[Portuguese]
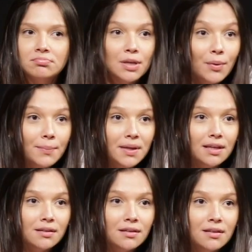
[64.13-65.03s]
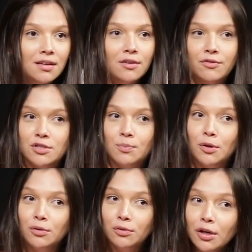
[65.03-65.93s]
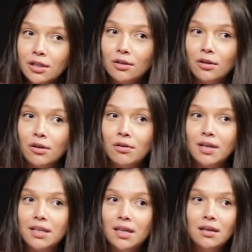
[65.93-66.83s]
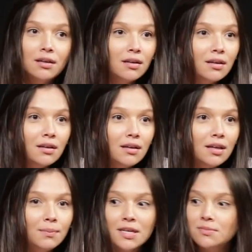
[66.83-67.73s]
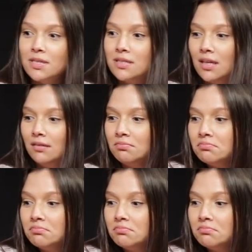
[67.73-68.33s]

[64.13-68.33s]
não é minha. Foi seu produtor que colocou aqui e mesmo assim